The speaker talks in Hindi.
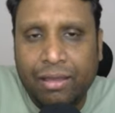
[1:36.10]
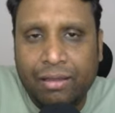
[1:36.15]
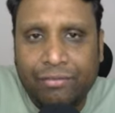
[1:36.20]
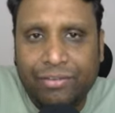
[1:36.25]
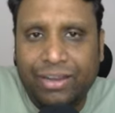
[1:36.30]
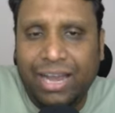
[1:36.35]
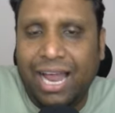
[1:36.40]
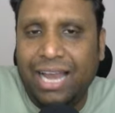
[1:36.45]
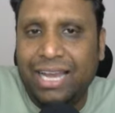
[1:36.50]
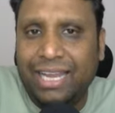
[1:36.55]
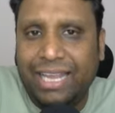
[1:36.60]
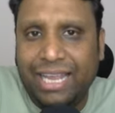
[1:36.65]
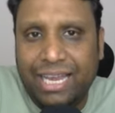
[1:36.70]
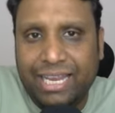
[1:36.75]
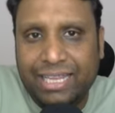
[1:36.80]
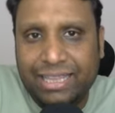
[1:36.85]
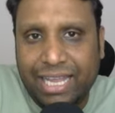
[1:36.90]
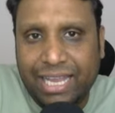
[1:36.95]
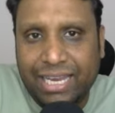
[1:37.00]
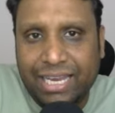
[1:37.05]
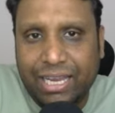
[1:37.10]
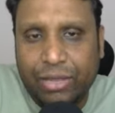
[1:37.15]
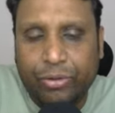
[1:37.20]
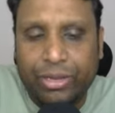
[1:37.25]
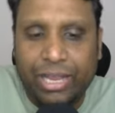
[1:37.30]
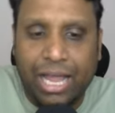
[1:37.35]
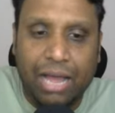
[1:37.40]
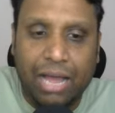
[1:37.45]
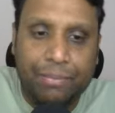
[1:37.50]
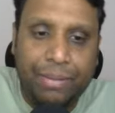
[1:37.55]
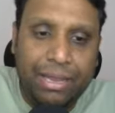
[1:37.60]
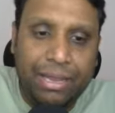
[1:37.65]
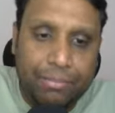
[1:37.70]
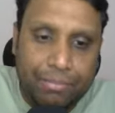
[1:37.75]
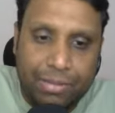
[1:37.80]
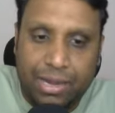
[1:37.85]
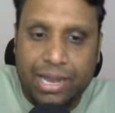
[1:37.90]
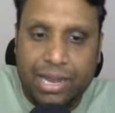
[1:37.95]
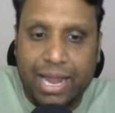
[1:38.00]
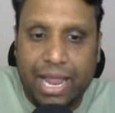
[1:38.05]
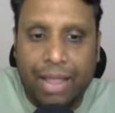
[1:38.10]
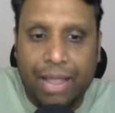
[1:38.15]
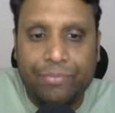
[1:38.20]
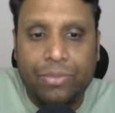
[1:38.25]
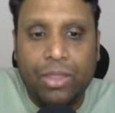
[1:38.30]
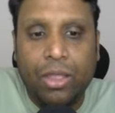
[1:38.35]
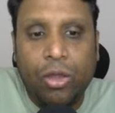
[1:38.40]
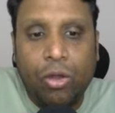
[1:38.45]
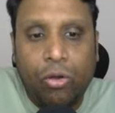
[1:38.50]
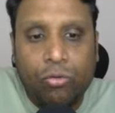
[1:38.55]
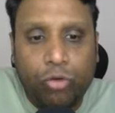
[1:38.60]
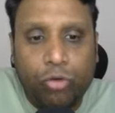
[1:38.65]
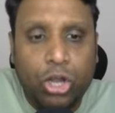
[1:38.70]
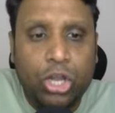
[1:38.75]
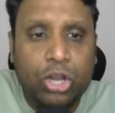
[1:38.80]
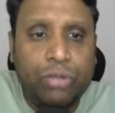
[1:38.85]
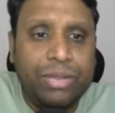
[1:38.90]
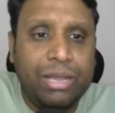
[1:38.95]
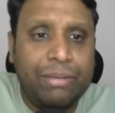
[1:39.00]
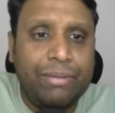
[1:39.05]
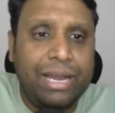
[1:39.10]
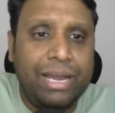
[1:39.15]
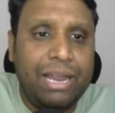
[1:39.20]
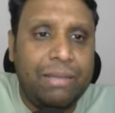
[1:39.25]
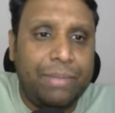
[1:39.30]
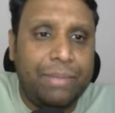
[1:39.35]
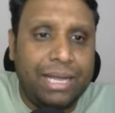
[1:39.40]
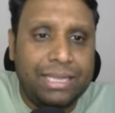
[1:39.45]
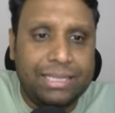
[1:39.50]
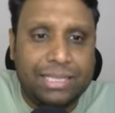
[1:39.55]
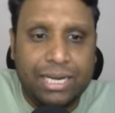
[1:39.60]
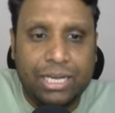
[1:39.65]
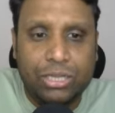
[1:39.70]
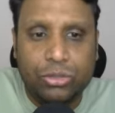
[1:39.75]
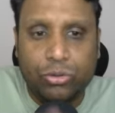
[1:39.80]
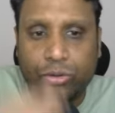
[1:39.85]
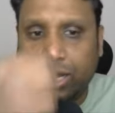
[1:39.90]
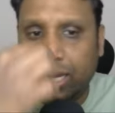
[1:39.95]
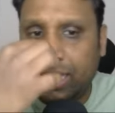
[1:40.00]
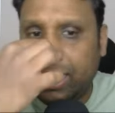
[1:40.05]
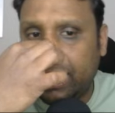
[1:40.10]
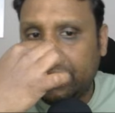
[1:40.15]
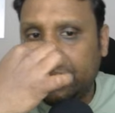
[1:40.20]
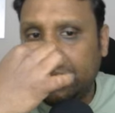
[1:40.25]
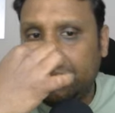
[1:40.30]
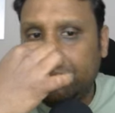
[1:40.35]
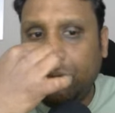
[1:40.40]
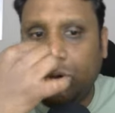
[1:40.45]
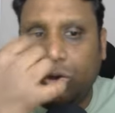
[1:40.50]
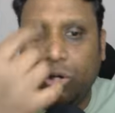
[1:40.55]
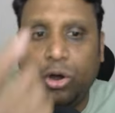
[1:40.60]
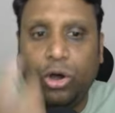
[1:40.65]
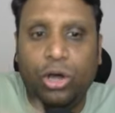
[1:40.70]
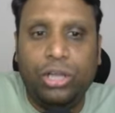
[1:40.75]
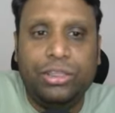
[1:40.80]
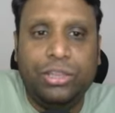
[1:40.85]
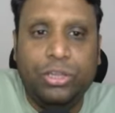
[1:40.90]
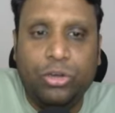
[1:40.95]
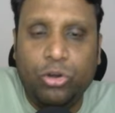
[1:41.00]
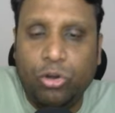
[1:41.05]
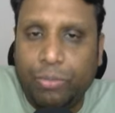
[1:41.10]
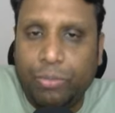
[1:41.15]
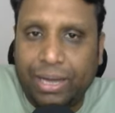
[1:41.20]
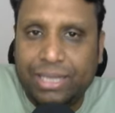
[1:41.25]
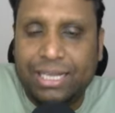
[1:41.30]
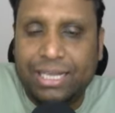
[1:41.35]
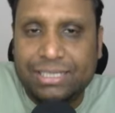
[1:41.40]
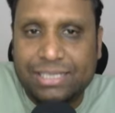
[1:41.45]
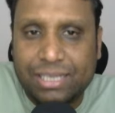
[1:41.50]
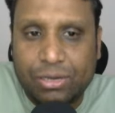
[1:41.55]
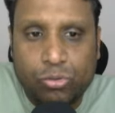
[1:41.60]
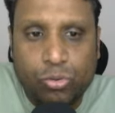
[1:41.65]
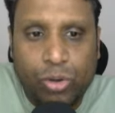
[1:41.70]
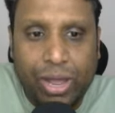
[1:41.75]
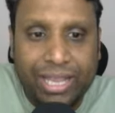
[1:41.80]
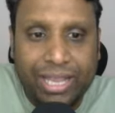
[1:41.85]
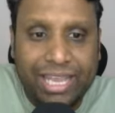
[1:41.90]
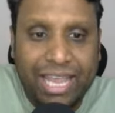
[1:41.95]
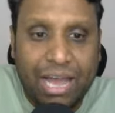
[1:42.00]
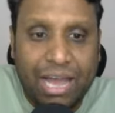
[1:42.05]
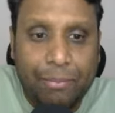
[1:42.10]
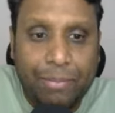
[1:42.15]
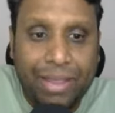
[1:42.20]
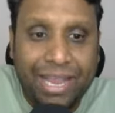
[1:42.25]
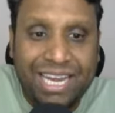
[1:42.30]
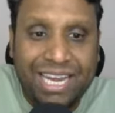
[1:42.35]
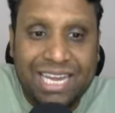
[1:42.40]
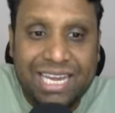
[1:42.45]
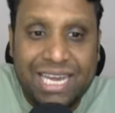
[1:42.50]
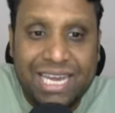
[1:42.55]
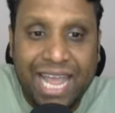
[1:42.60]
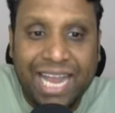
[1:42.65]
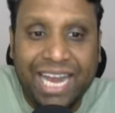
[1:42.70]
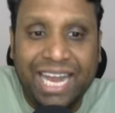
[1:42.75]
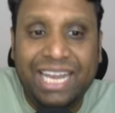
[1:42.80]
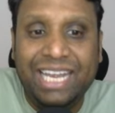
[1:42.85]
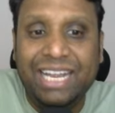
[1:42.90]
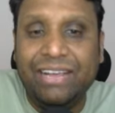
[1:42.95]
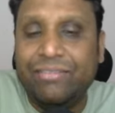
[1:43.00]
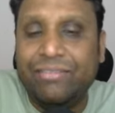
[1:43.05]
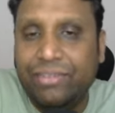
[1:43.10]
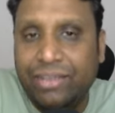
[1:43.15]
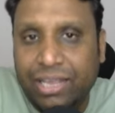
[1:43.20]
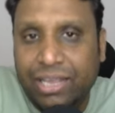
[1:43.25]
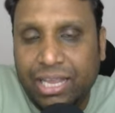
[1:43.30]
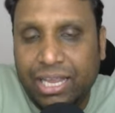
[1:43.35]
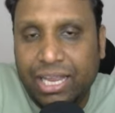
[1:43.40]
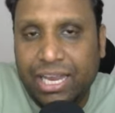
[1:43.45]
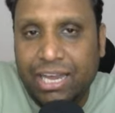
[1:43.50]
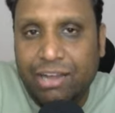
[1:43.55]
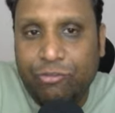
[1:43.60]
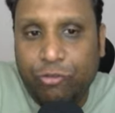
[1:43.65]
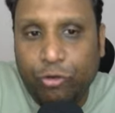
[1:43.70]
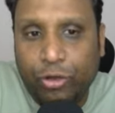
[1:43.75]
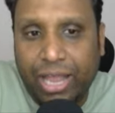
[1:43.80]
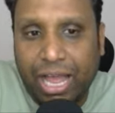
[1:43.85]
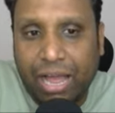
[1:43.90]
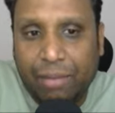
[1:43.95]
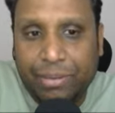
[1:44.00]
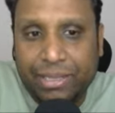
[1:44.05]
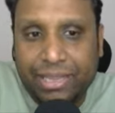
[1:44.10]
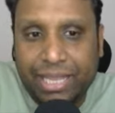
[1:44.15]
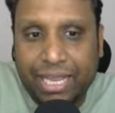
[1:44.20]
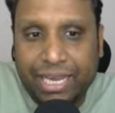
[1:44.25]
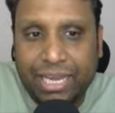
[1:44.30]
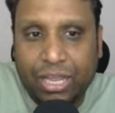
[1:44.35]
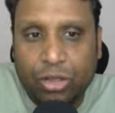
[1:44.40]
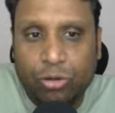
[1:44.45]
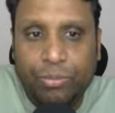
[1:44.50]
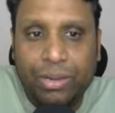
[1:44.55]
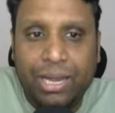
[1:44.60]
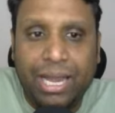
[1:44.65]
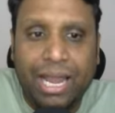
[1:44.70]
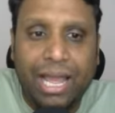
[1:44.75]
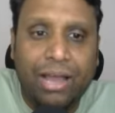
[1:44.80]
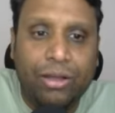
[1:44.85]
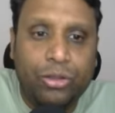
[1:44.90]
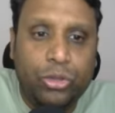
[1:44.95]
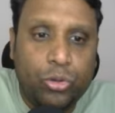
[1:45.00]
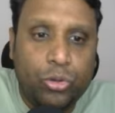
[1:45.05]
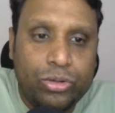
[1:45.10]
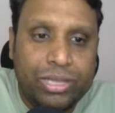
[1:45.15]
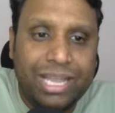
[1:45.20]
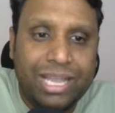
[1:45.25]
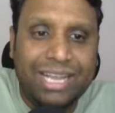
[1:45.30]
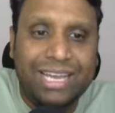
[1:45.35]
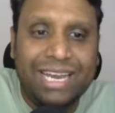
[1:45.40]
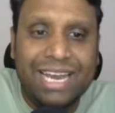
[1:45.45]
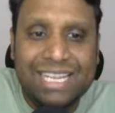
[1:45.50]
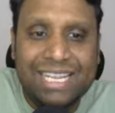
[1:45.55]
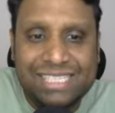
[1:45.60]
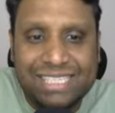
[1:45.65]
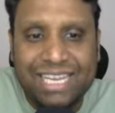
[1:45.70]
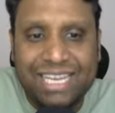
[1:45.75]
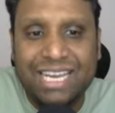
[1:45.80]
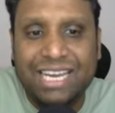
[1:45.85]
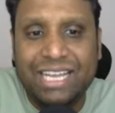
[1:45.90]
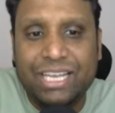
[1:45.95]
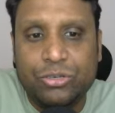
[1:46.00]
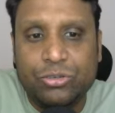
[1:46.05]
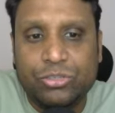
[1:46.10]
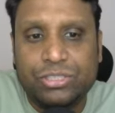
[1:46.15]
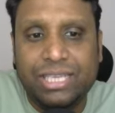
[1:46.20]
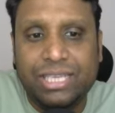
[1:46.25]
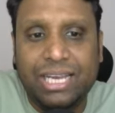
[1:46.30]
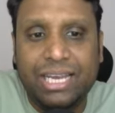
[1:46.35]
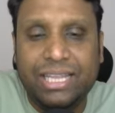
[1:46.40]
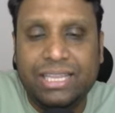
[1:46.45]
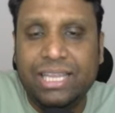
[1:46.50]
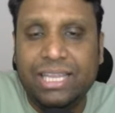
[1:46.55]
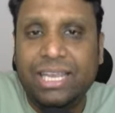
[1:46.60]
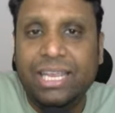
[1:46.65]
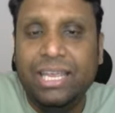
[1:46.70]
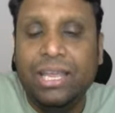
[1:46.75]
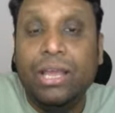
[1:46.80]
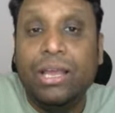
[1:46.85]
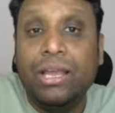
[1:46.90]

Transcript: फिलहाल के लिए देखने को यहाँ पे मिल रहा है वॉल्यूम के बारे में बात करें तो कल का दिन बहुत दिनों बाद ऐसा हुआ है कि हमें एक नेगेटिव इन्फो यहाँ पे देखने को मिला है क्योंकि ग्रे स्केल की जो सेलिंग थी